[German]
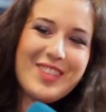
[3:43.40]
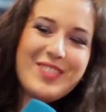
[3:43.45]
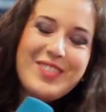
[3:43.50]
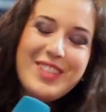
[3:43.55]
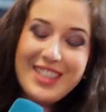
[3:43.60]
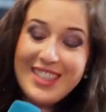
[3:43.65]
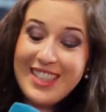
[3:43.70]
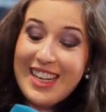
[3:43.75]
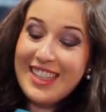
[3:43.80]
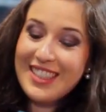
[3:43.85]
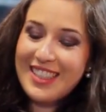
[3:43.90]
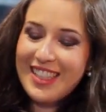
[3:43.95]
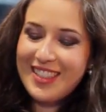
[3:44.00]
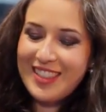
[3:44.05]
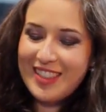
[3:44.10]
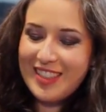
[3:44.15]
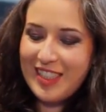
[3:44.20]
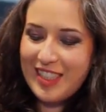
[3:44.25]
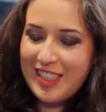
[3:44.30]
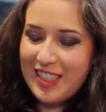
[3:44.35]
Vielen Dank,
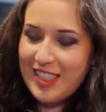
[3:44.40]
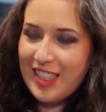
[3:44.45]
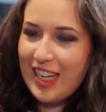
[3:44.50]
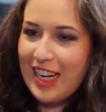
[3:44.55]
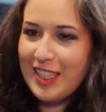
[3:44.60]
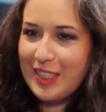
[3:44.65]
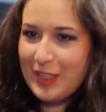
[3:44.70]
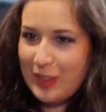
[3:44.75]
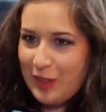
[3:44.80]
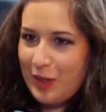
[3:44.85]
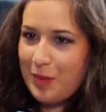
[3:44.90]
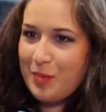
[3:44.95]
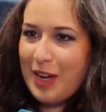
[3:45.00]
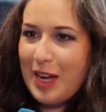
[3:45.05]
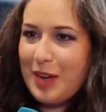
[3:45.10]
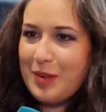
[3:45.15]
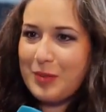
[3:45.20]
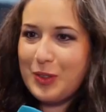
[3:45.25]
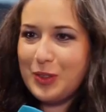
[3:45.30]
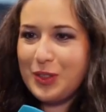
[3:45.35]
dass Sie sich die Zeit genommen
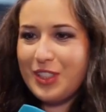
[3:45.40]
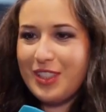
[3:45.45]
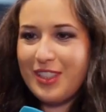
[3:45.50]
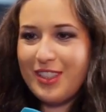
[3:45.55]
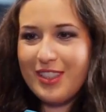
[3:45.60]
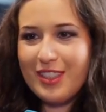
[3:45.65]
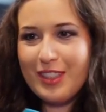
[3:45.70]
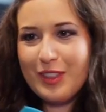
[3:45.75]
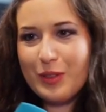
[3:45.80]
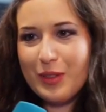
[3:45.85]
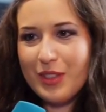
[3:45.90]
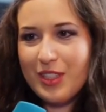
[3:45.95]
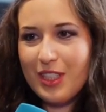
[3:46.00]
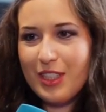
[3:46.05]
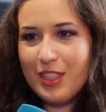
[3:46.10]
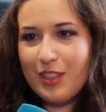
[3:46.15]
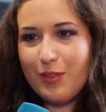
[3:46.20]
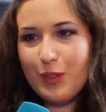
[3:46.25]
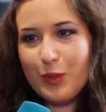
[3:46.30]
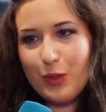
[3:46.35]
haben, uns dieses kurze
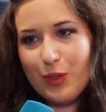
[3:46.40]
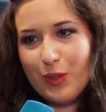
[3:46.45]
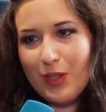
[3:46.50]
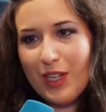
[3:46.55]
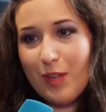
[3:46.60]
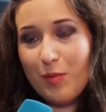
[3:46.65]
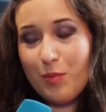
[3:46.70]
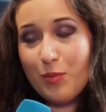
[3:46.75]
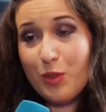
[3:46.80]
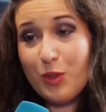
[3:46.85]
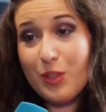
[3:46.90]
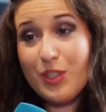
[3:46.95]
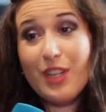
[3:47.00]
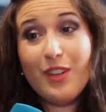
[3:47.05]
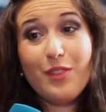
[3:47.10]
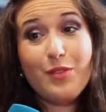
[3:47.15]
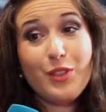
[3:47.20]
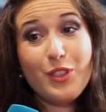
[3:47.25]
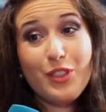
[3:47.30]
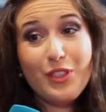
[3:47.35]
Interview zu geben. Und
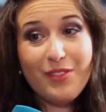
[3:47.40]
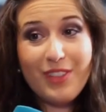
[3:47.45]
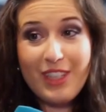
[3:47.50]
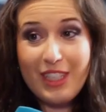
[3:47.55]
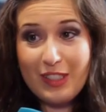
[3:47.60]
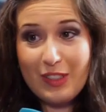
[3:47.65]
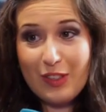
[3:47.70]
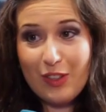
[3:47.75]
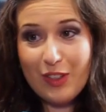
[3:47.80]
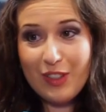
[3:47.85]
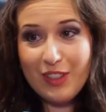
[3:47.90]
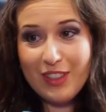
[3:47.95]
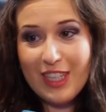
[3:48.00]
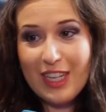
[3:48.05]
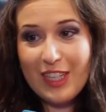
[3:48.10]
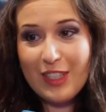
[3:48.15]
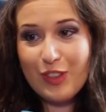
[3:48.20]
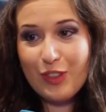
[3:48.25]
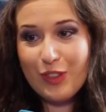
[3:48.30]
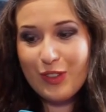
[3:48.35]
dann wünschen wir Ihnen noch einen
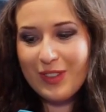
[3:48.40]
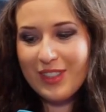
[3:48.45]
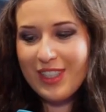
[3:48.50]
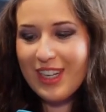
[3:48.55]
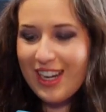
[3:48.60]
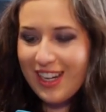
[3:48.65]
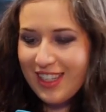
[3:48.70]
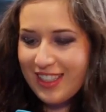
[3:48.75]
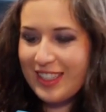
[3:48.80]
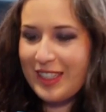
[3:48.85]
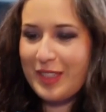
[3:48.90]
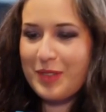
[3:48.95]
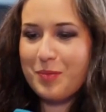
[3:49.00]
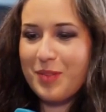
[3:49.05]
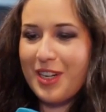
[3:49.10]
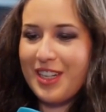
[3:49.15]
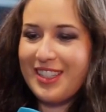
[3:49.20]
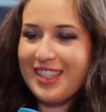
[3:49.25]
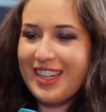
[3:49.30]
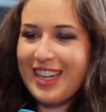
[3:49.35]
ganz schönen Tag jetzt
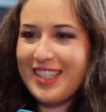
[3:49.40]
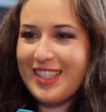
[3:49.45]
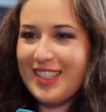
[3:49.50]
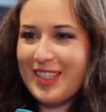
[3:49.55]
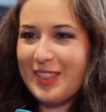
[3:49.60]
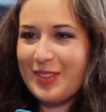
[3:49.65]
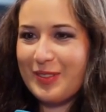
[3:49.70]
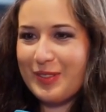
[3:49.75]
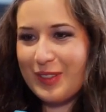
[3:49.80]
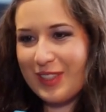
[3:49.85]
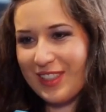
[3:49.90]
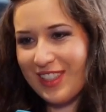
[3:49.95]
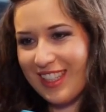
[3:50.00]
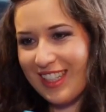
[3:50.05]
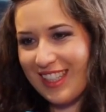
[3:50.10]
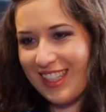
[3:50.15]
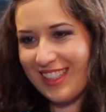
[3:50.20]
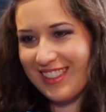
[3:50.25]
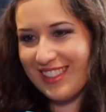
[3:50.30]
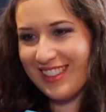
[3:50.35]
bei den restlichen
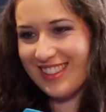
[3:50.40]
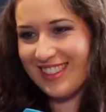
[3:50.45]
Vorträgen.